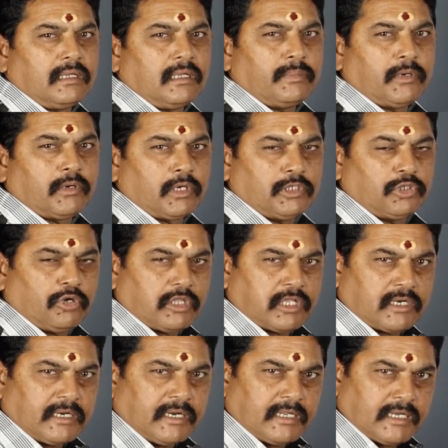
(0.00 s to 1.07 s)
இப்போ ஒரு
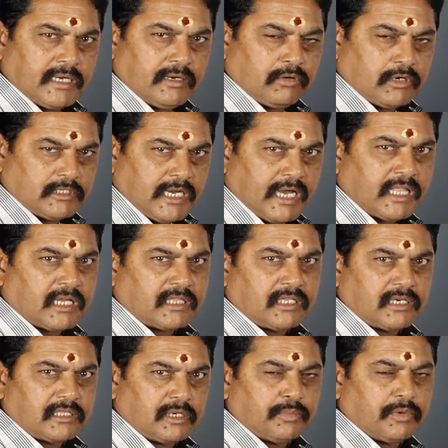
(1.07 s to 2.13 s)
ஜோதிடர்கிட்ட நீங்கள் ஒரு
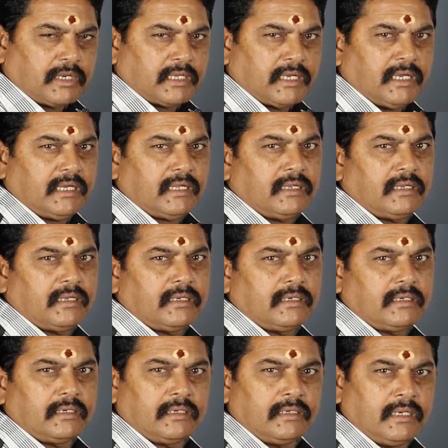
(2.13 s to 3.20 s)
ஜாதகத்தை எடுத்துகிட்டு போகிறீங்க
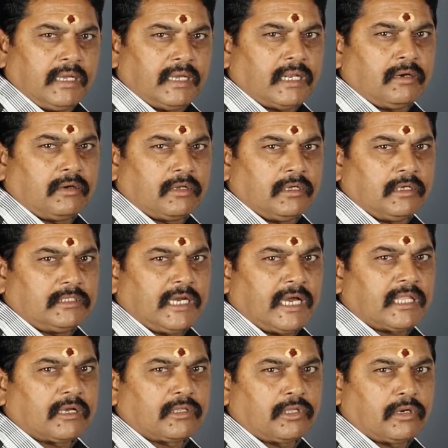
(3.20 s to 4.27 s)
நேராக ஒரு
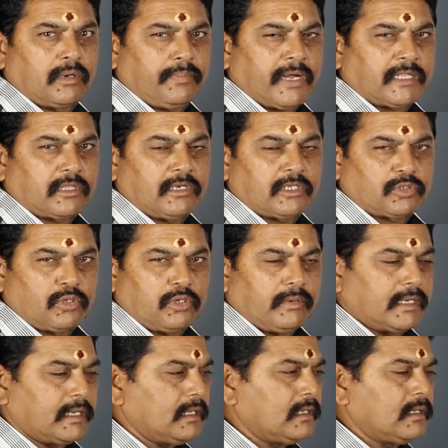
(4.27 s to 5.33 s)
ஜாதகத்தை அவங்க பார்த்துன்னு
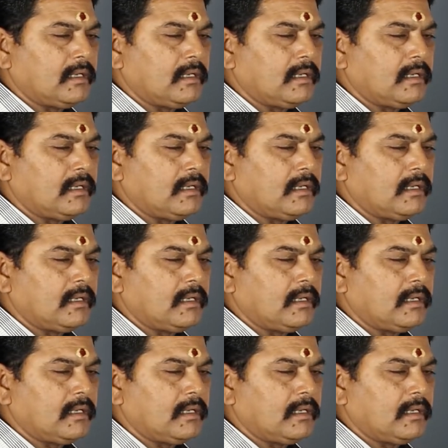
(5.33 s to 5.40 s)
சொல்லுவார்